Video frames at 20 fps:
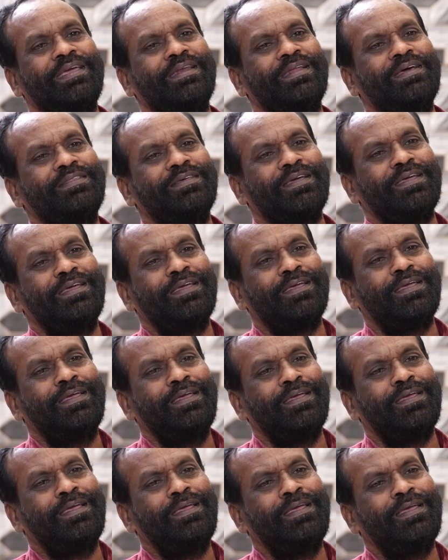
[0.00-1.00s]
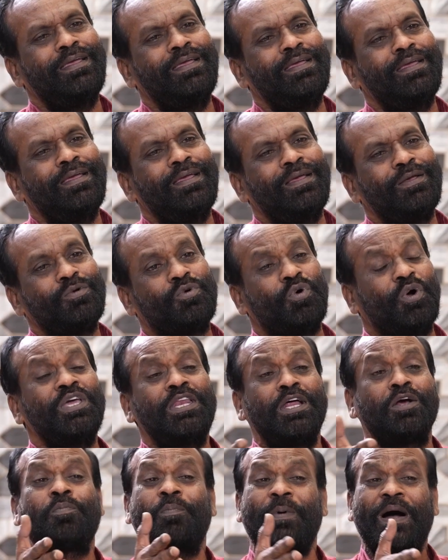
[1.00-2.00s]
అయినది
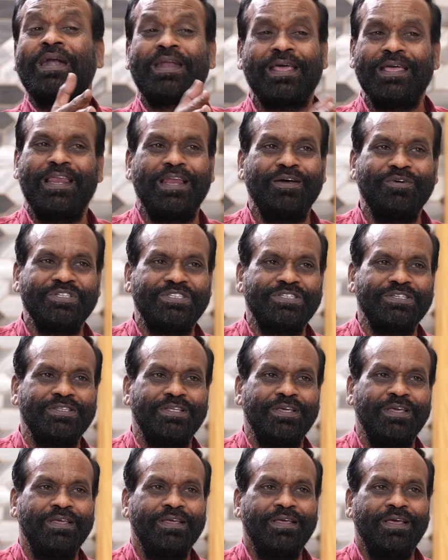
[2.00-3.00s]
కోయిలకు పాట ఎలా వచ్చింది